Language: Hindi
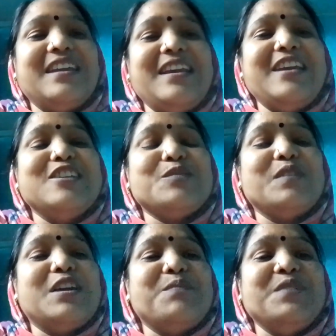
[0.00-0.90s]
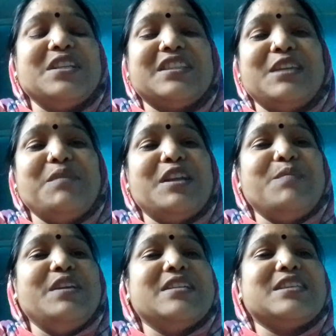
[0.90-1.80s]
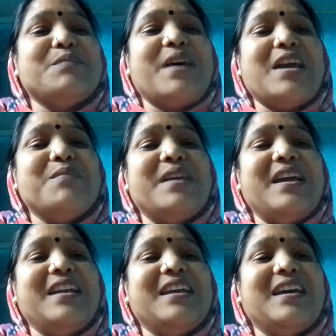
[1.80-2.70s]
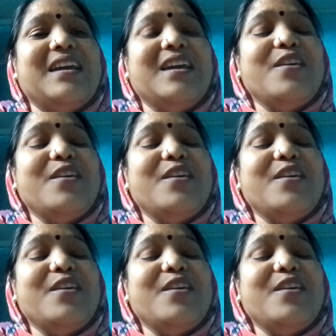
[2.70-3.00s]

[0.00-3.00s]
हे ईश्वर जितने मेरे बी एस भाई बहन हैं